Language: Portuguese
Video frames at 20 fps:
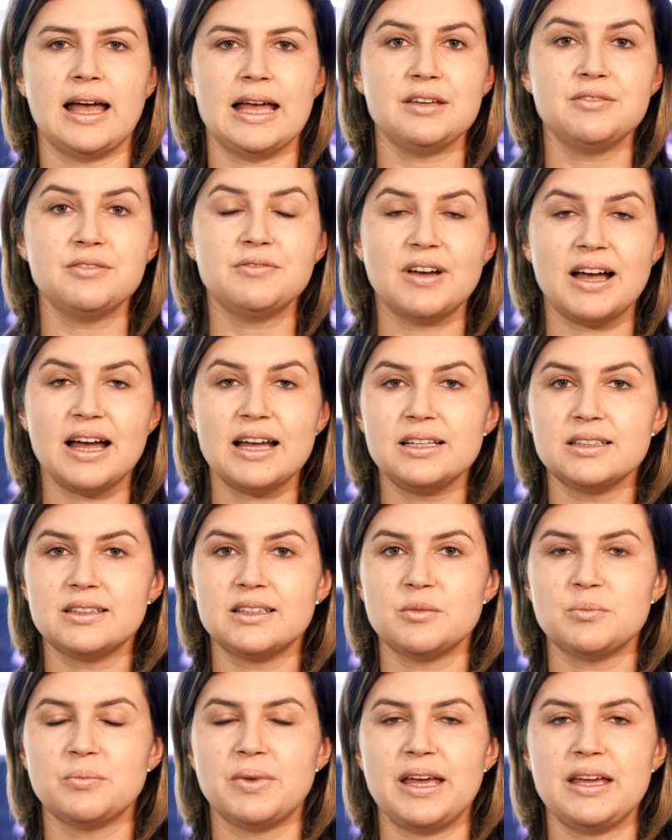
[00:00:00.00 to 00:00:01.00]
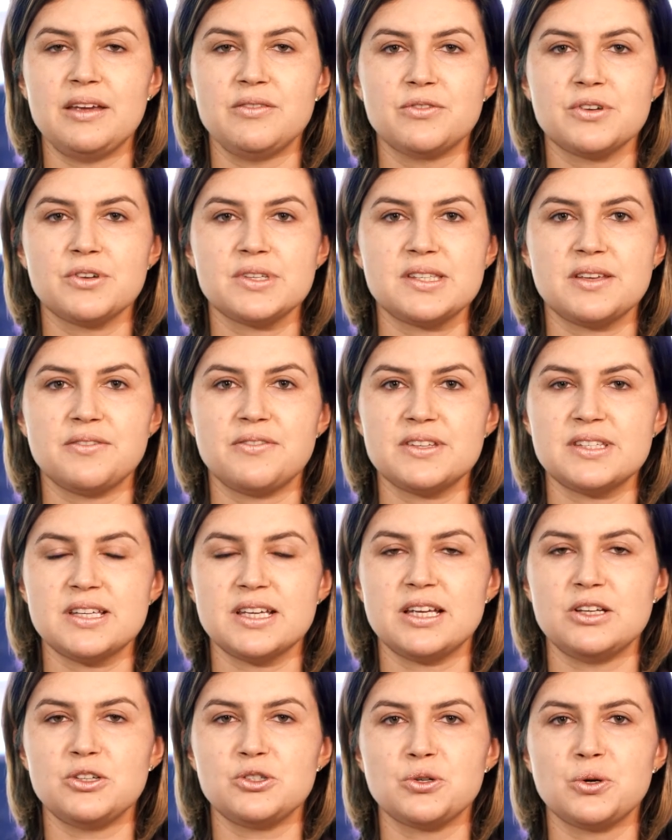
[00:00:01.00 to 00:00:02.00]
Aí vale também você fazer
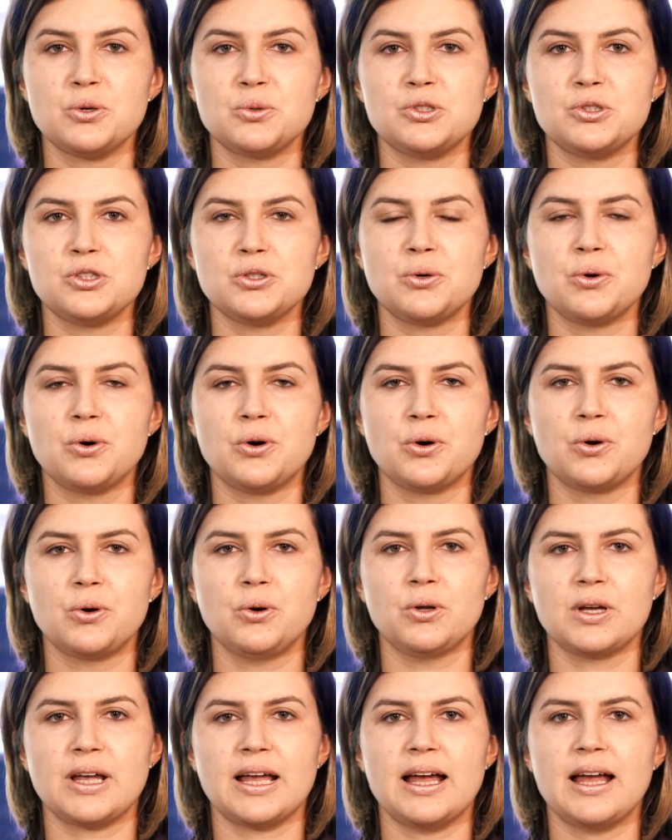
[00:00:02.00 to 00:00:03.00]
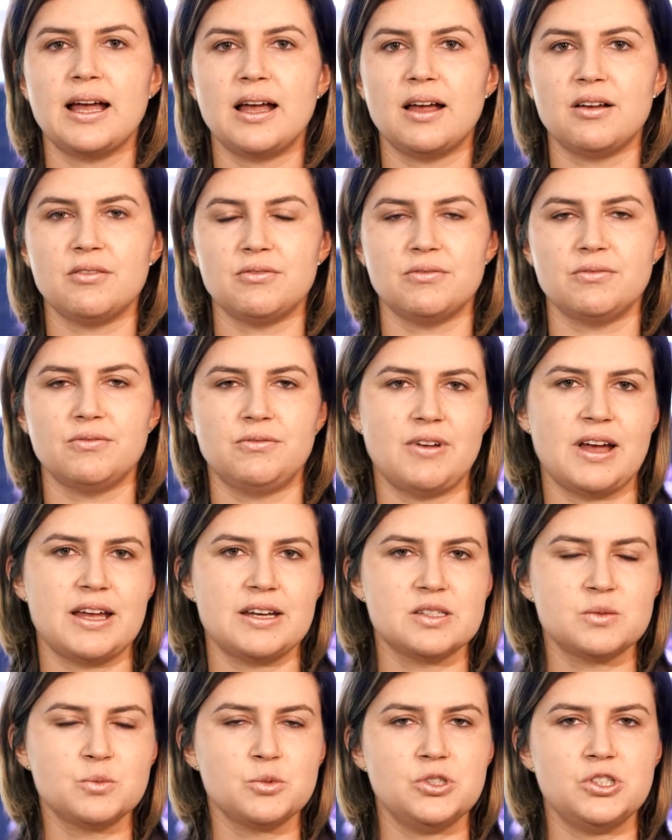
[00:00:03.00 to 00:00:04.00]
aquele jogo de cor, colocar
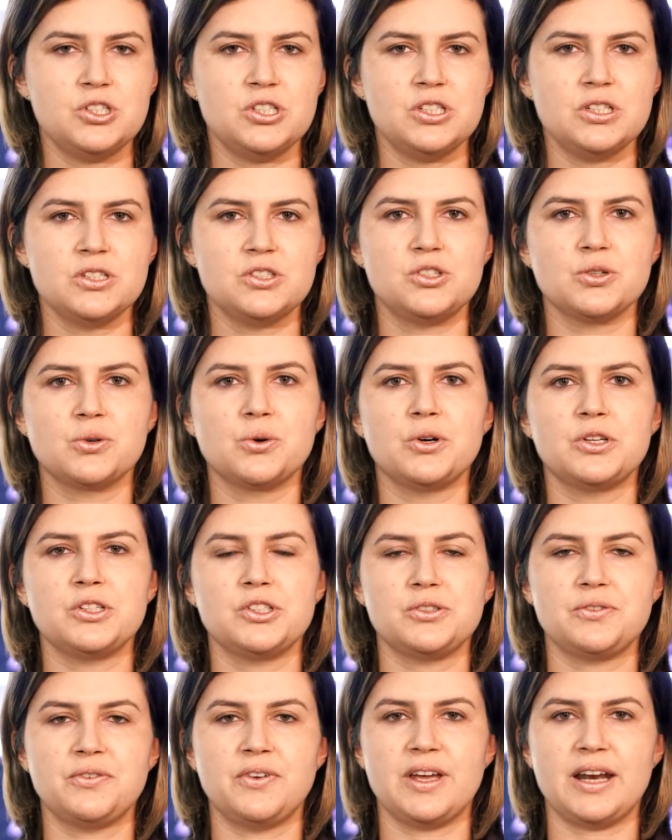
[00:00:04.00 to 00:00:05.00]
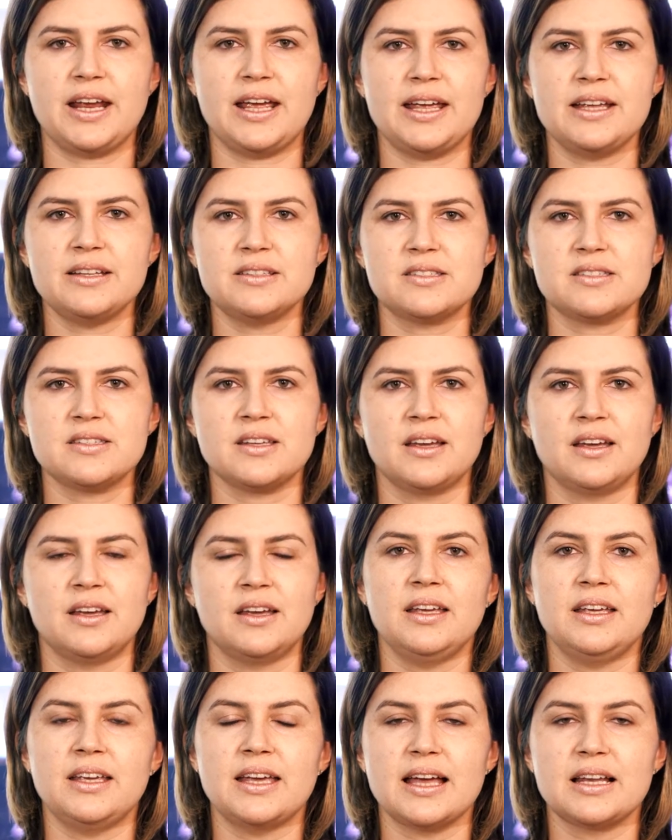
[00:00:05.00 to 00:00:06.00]
várias mudinhas de cores diferentes
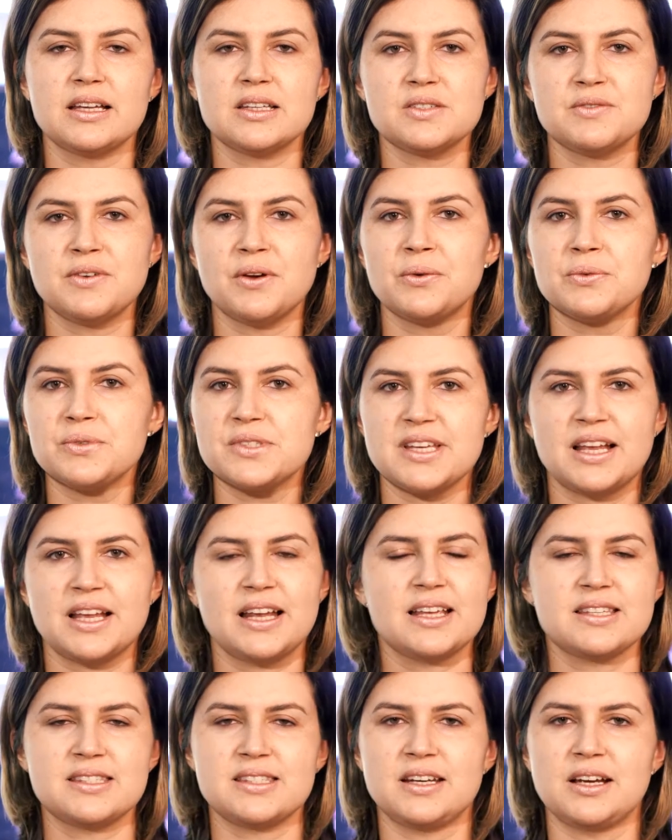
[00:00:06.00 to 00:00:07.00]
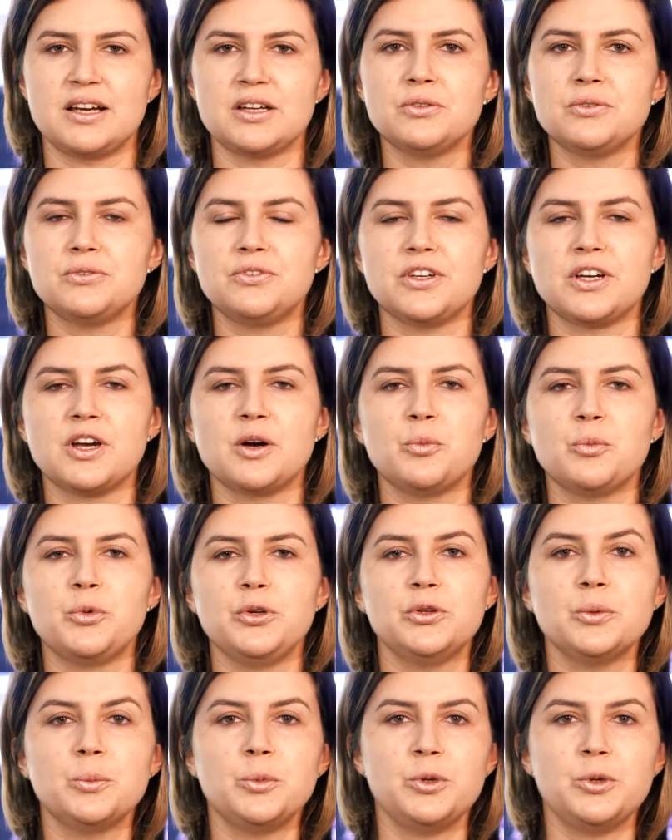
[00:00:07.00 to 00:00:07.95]
e elas vão se alastrando, fica muito